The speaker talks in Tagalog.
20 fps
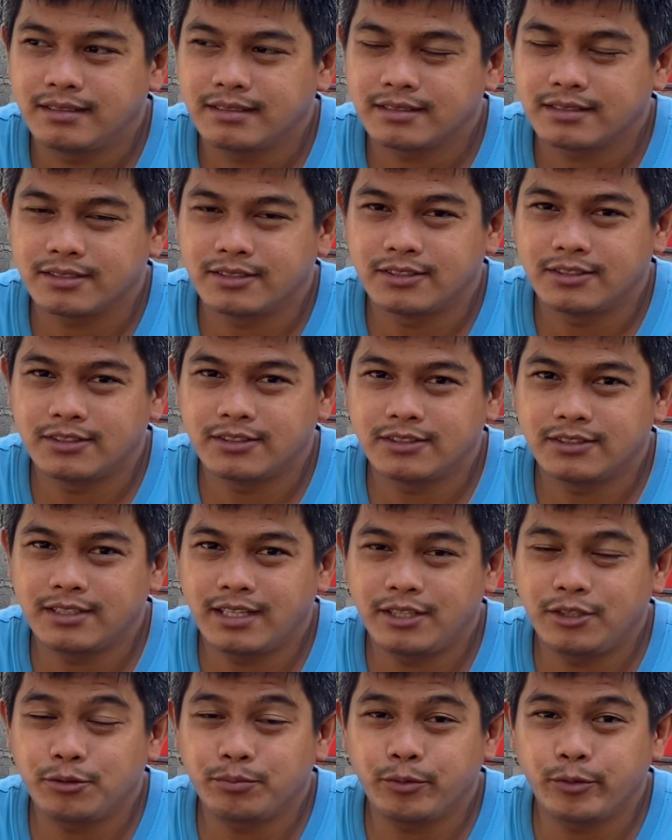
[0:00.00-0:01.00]
So,
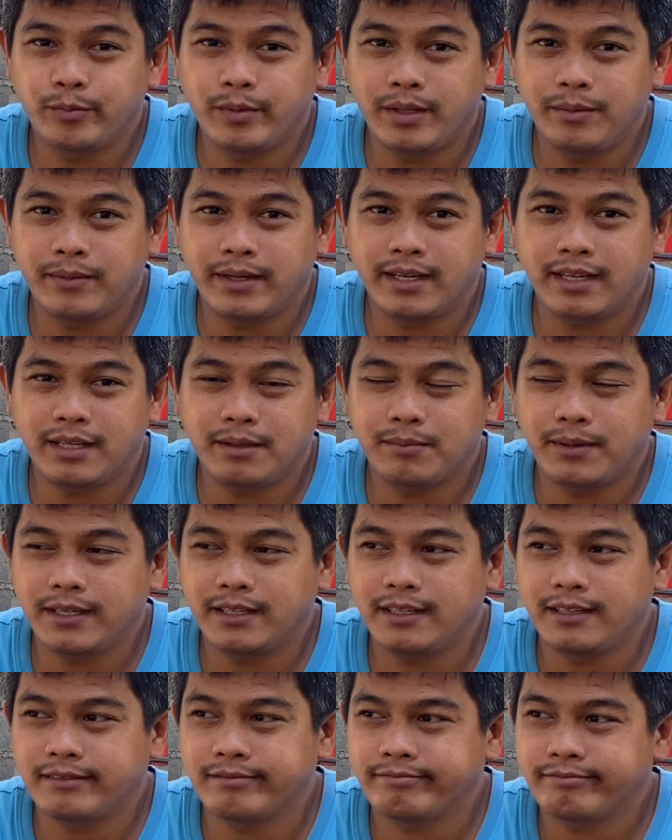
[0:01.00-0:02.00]
yan yung problema ng iba
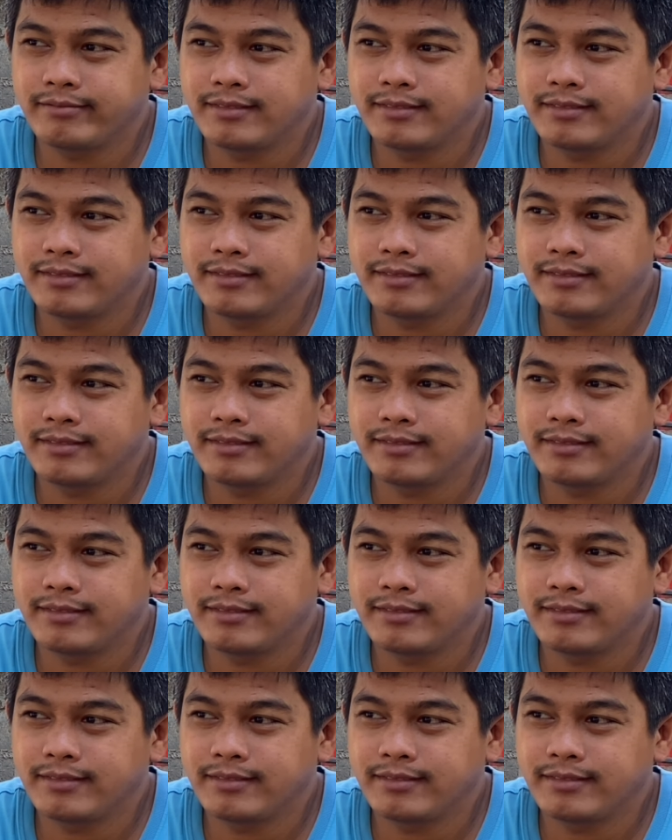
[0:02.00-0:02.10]
din.